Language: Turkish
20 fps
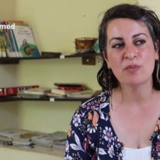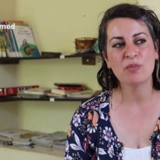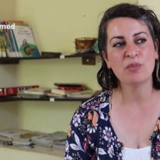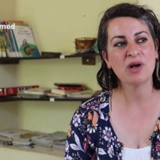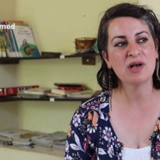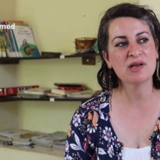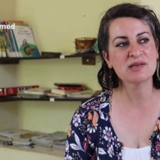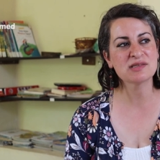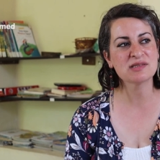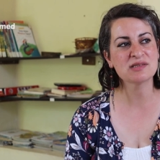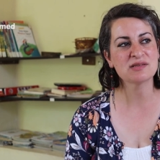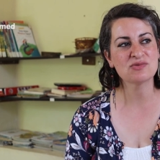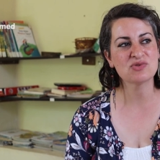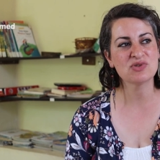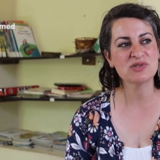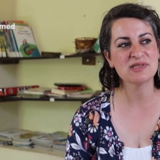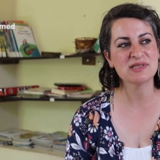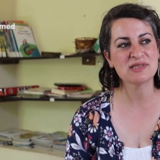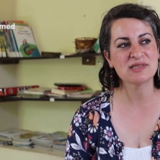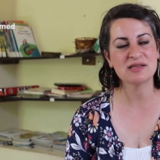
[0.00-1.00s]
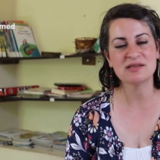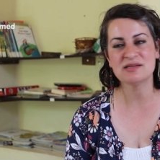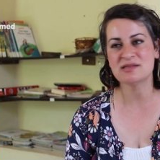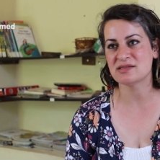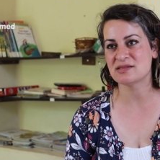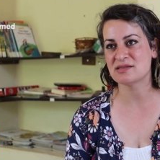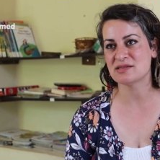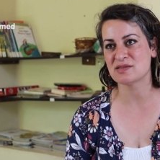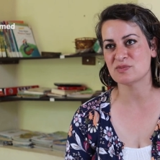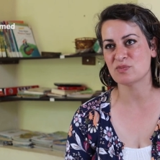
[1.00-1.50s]
bazı cinsel
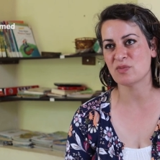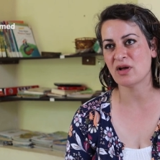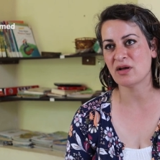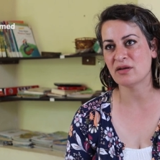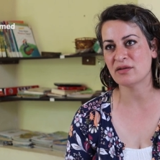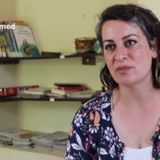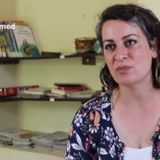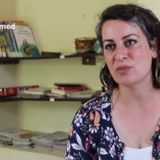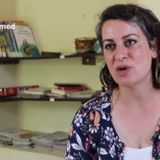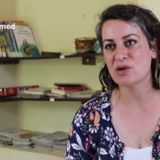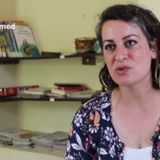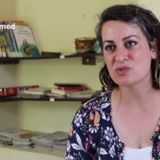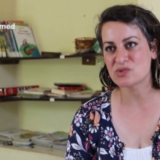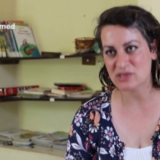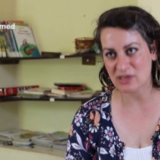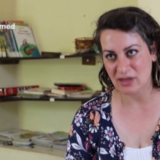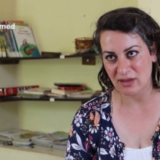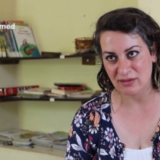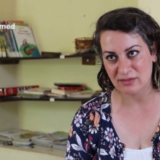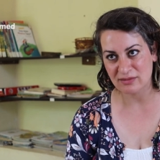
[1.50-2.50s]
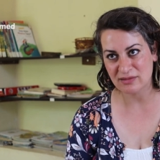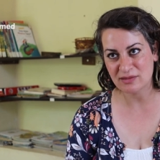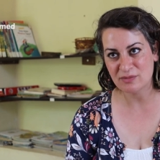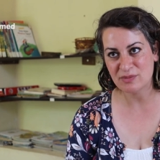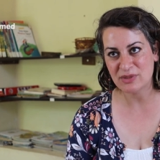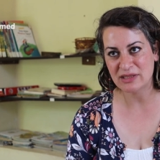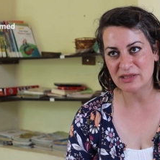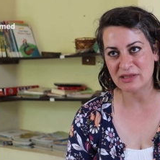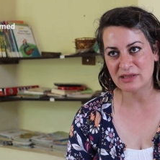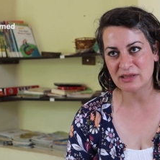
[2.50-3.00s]
istismara maruz
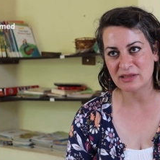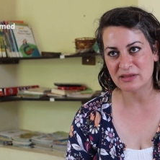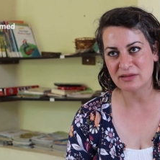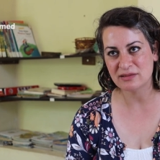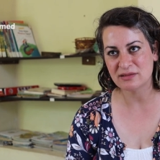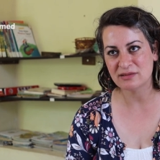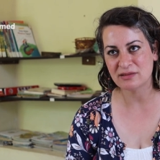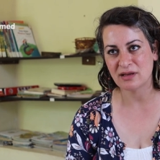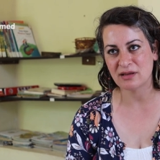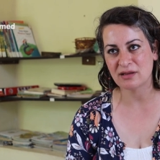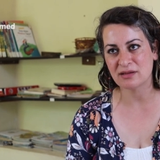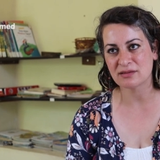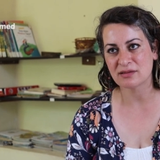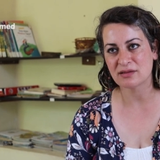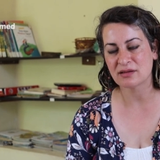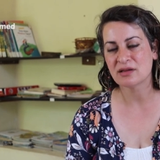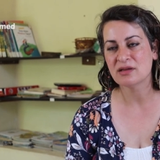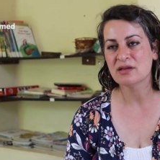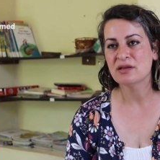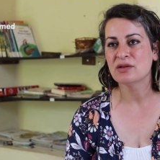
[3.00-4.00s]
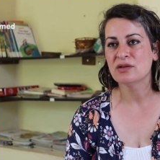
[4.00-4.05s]
kaldığı bilgilerini de aldık.